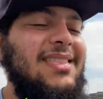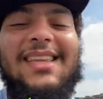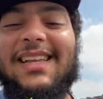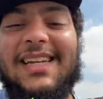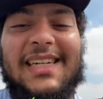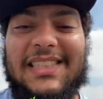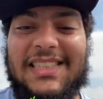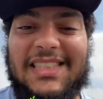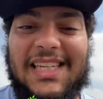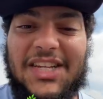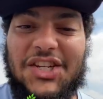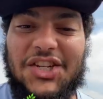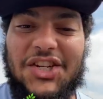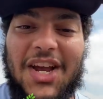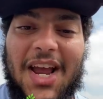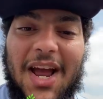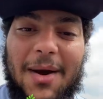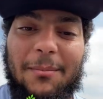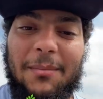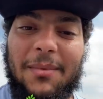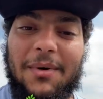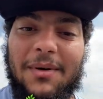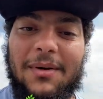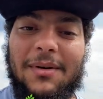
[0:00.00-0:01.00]

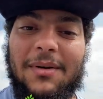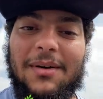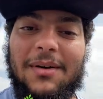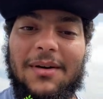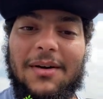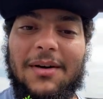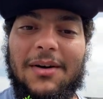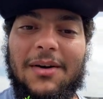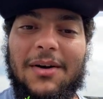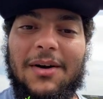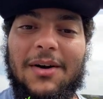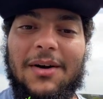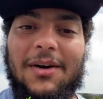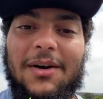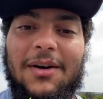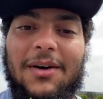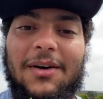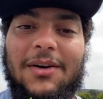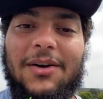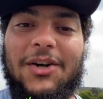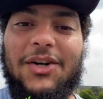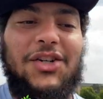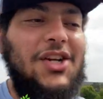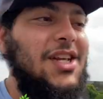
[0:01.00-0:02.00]
Зачем?
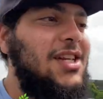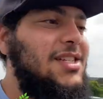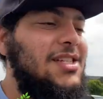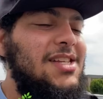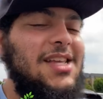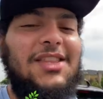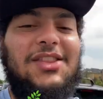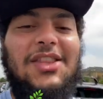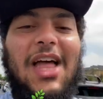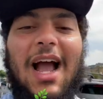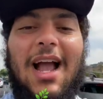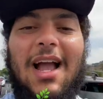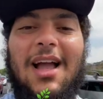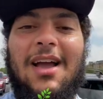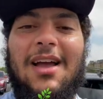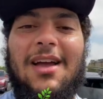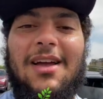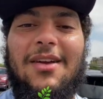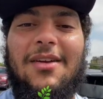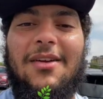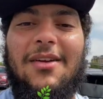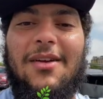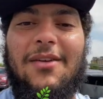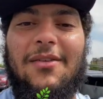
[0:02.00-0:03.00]
Жизнь не так
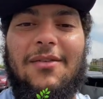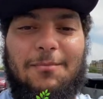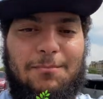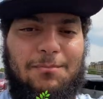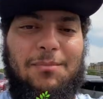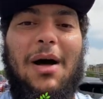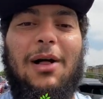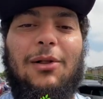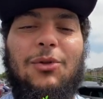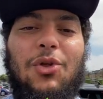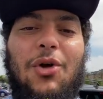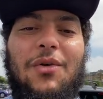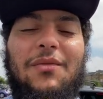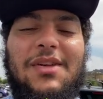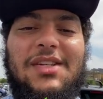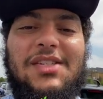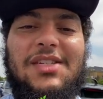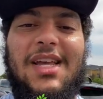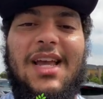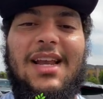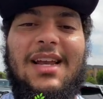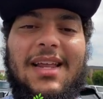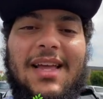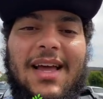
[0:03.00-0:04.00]
полно
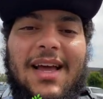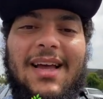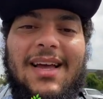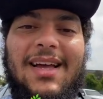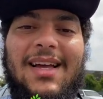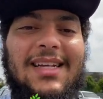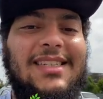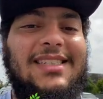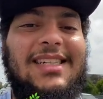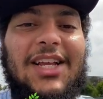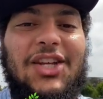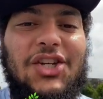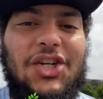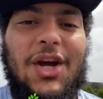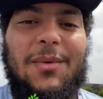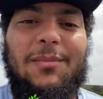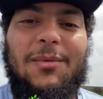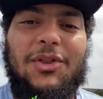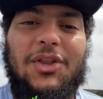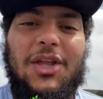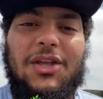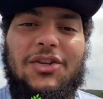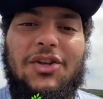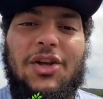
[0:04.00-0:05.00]
веселья.
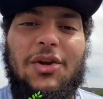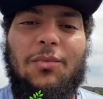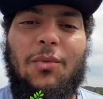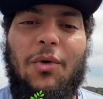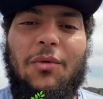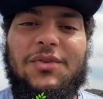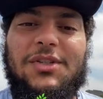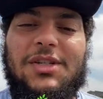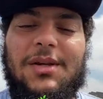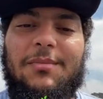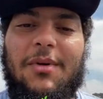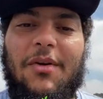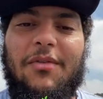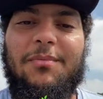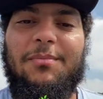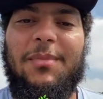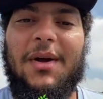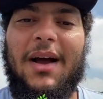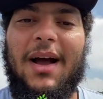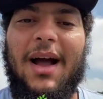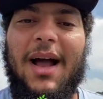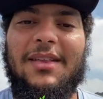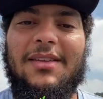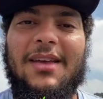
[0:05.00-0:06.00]
Зачем это дерьмо в себя
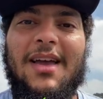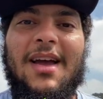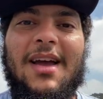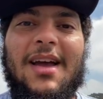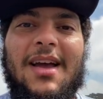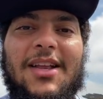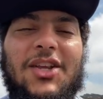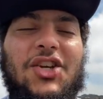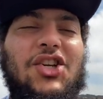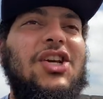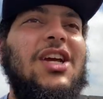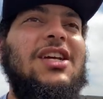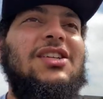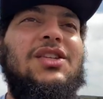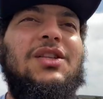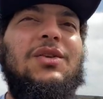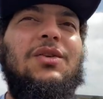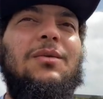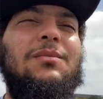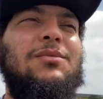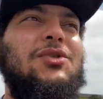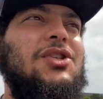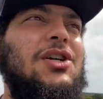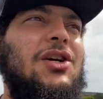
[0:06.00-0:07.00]
впихать? Честно
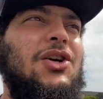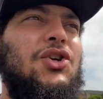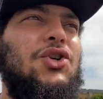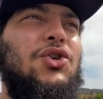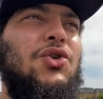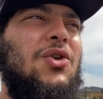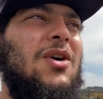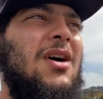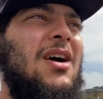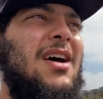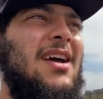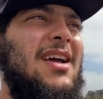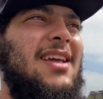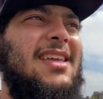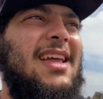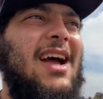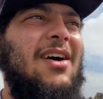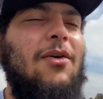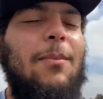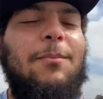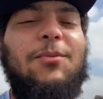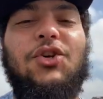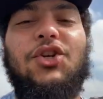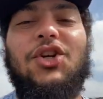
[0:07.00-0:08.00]
вам скажу,
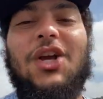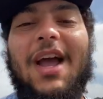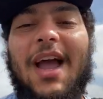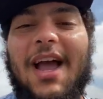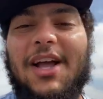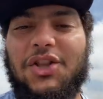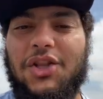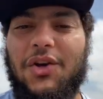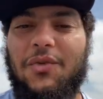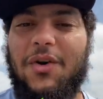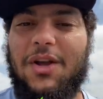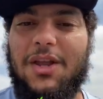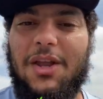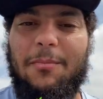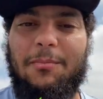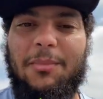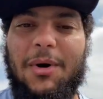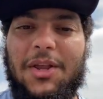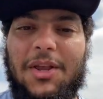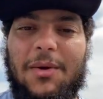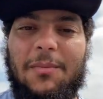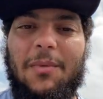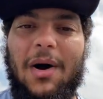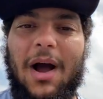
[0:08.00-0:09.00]
я вообще этого не
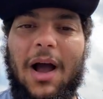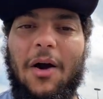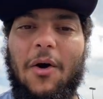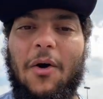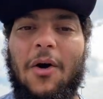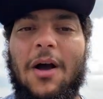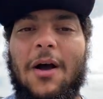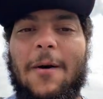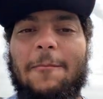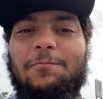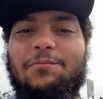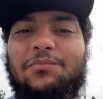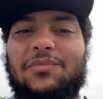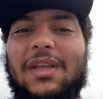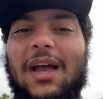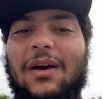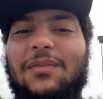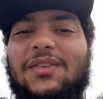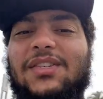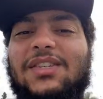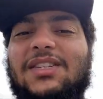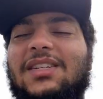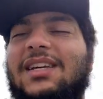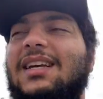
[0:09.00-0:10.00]
понимаю. У меня
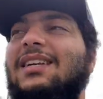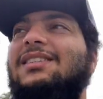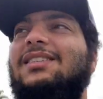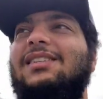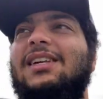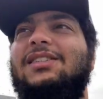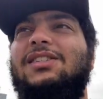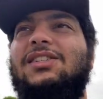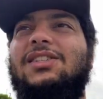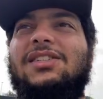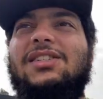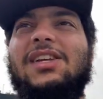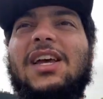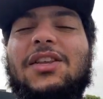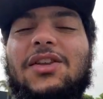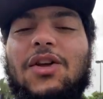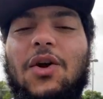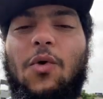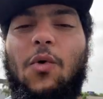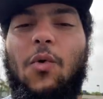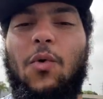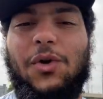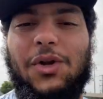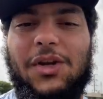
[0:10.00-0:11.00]
все соседи
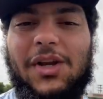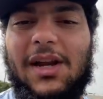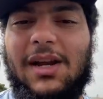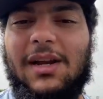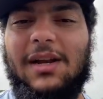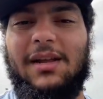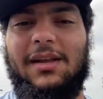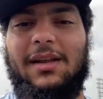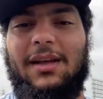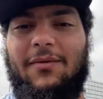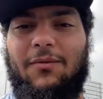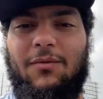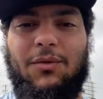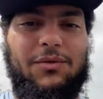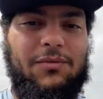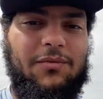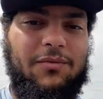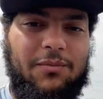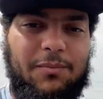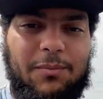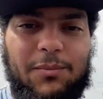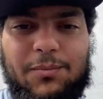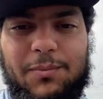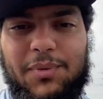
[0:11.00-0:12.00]
курили вот
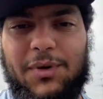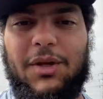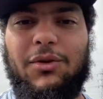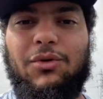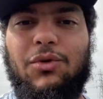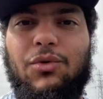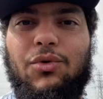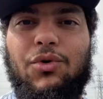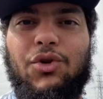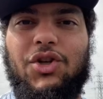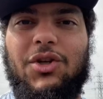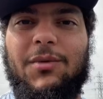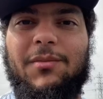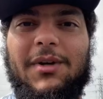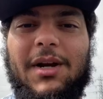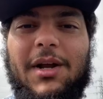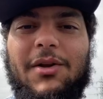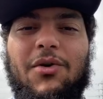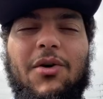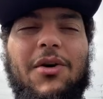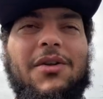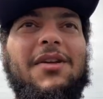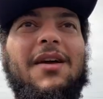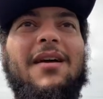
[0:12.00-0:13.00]
в предыдущем
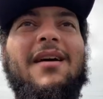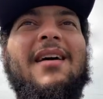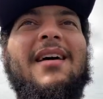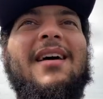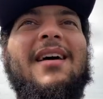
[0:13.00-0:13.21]
районе.